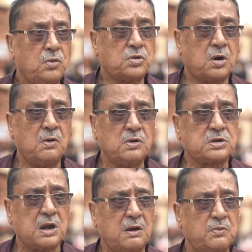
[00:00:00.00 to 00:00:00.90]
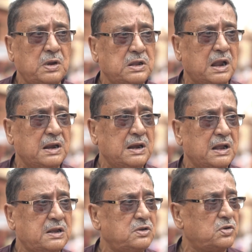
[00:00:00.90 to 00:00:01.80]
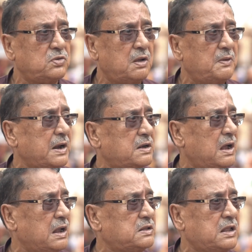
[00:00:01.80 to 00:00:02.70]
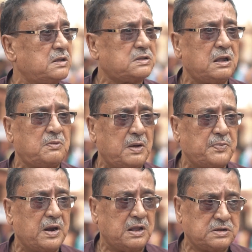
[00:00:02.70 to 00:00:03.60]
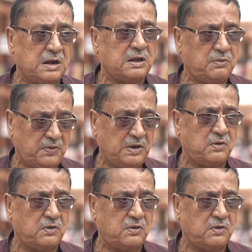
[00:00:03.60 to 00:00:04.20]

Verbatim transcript: কুসংস্কার বলে জানি না কিছু তবে একটা আধ্যাত্মিক ব্যাপার আছে এটা ফিল